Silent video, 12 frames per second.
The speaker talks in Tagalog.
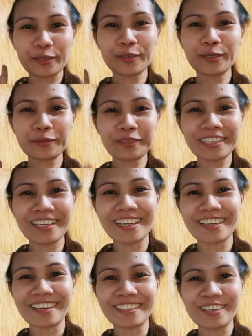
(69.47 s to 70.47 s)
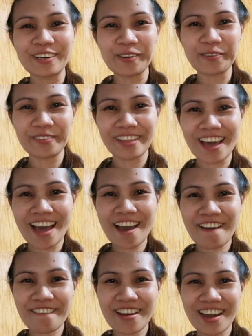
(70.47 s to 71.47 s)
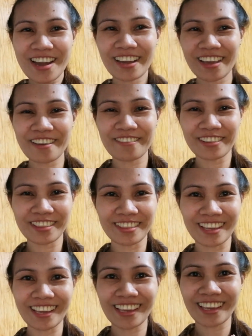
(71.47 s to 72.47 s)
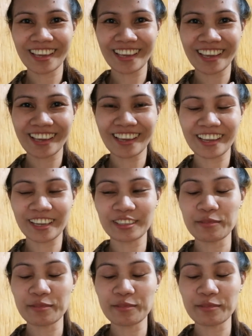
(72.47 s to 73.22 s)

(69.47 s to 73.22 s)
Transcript: yun, we're here at home na, mga ka-everything.